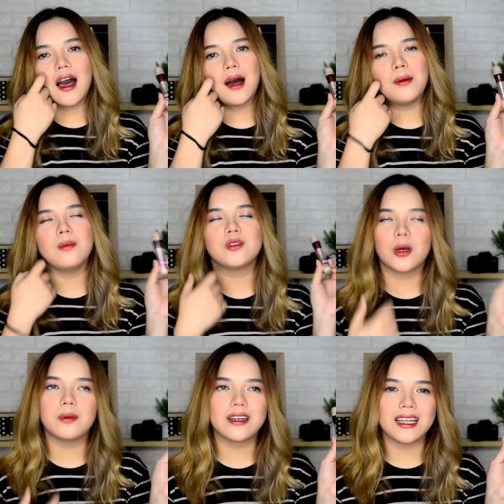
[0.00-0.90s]
um,
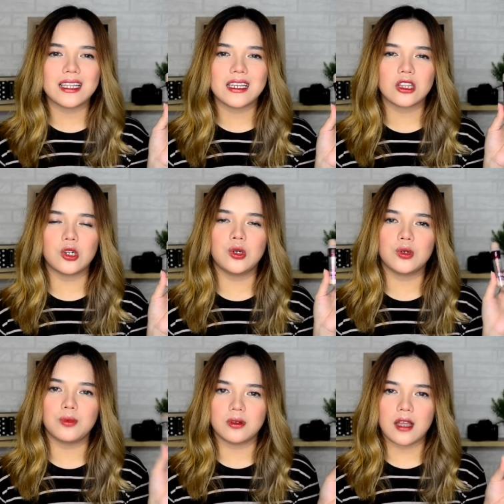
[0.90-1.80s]
sobrang ganda
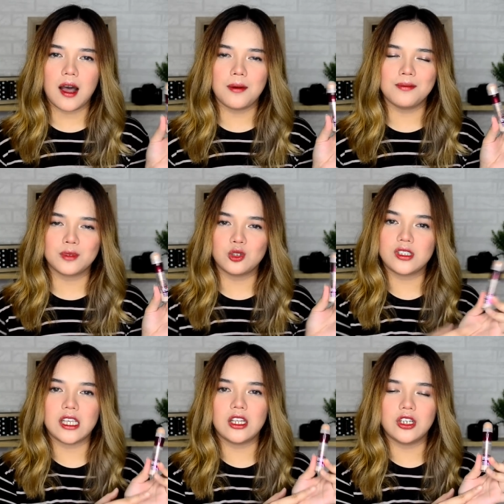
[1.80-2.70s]
nitong um,
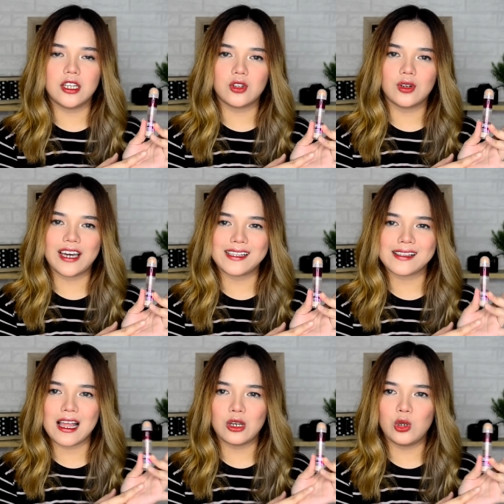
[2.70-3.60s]
concealer na to
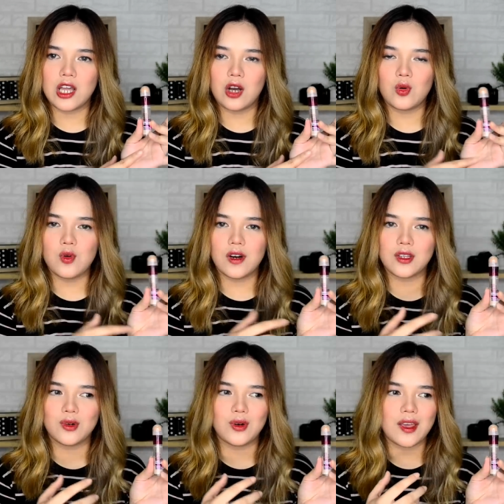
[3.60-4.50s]
guys. Lalo na kung
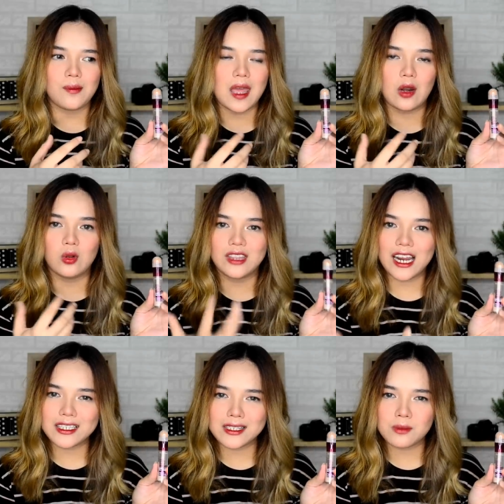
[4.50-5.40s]
kayo ay merong
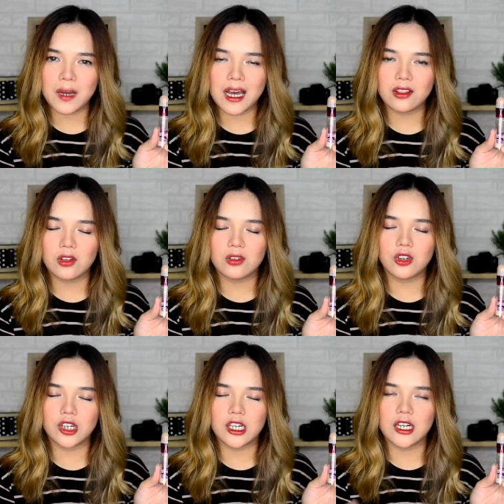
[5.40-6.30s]
dark spot
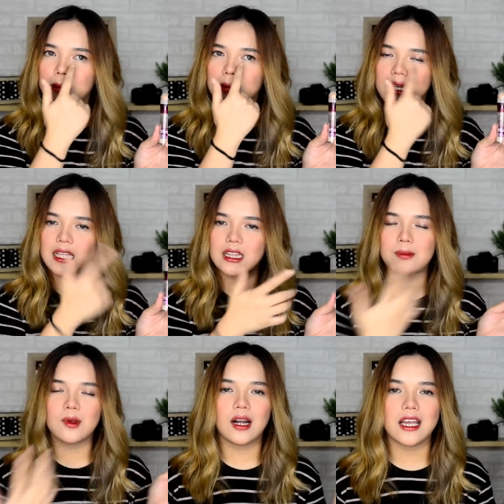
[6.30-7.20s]
or um,
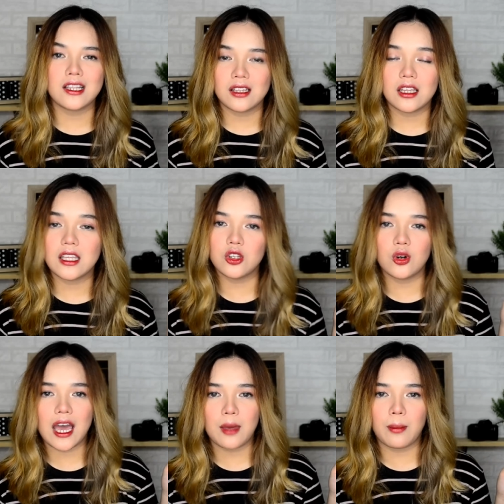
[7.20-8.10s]
maitim yung
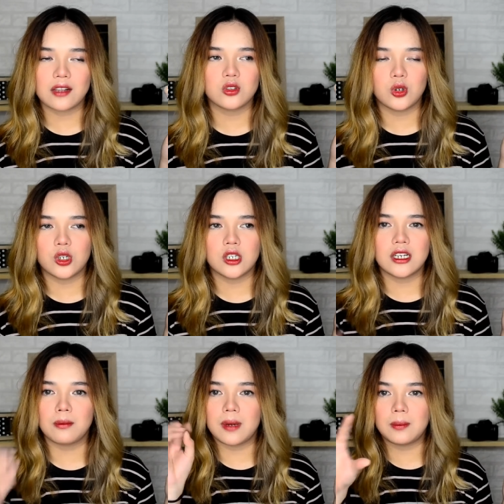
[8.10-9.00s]
inyong eye bags or
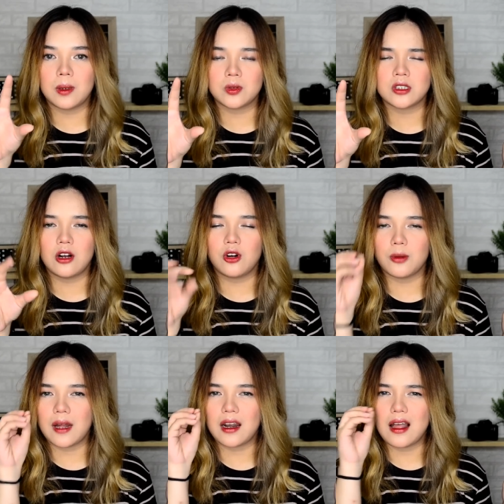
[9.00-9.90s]
nagpa-pop siya
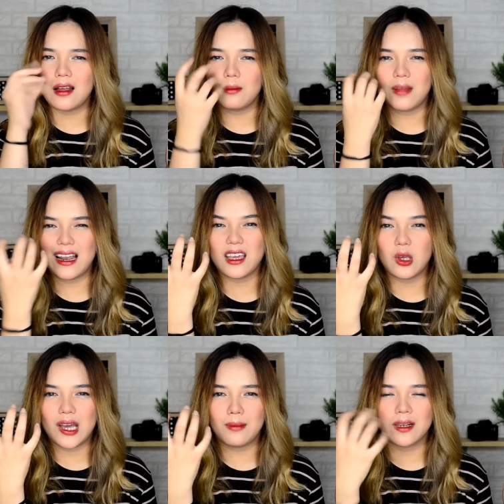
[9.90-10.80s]
or parang
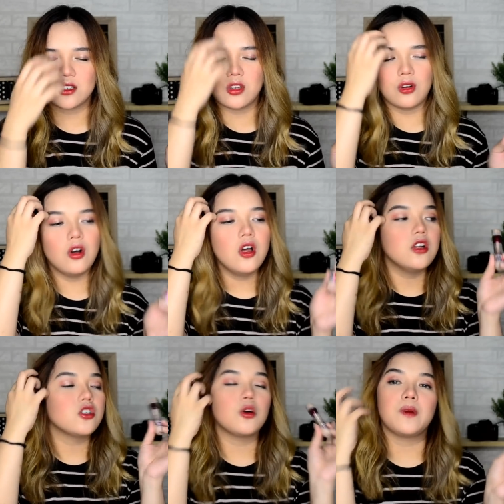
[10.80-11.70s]
malaki yung eye bags nyo.
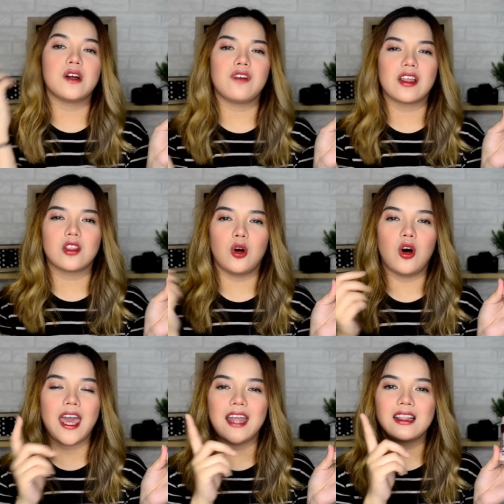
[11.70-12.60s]
So, perfect
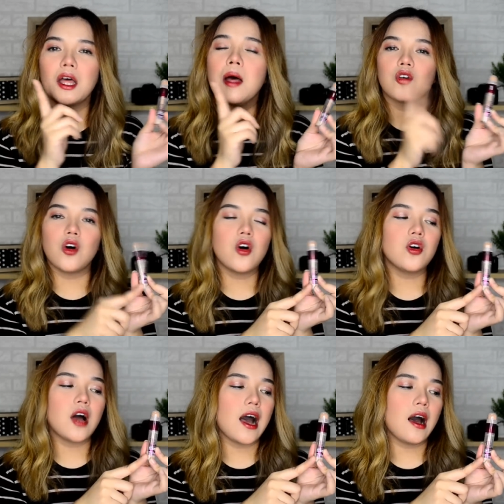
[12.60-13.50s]
to. And
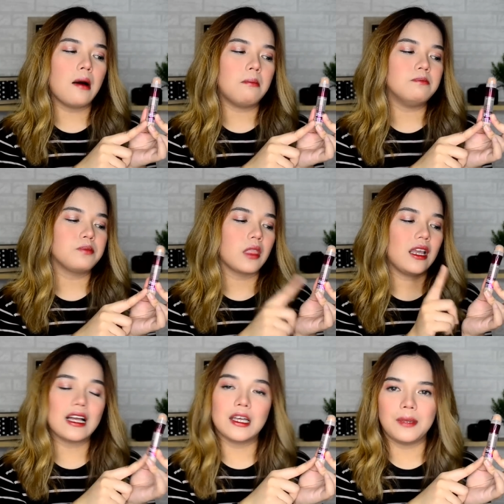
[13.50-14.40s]
kung um,
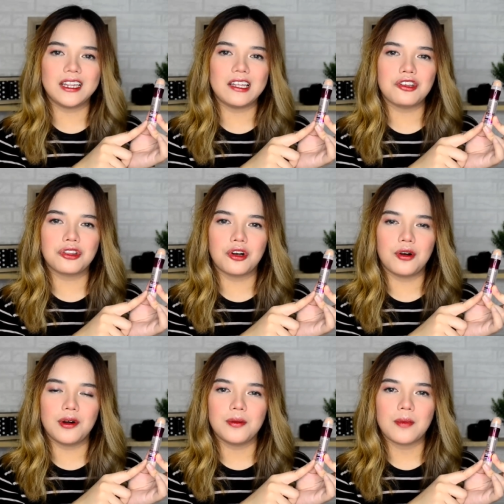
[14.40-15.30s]
gagamitin nyo to,
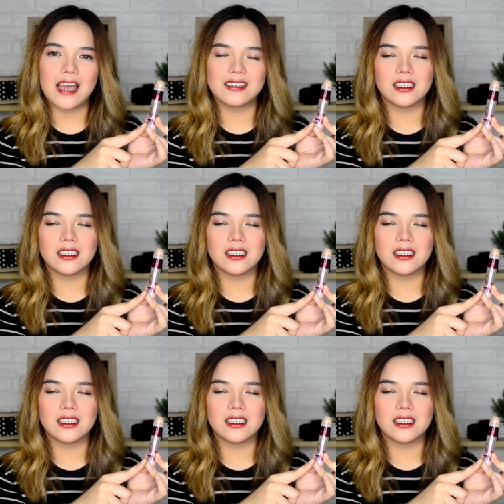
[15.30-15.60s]
I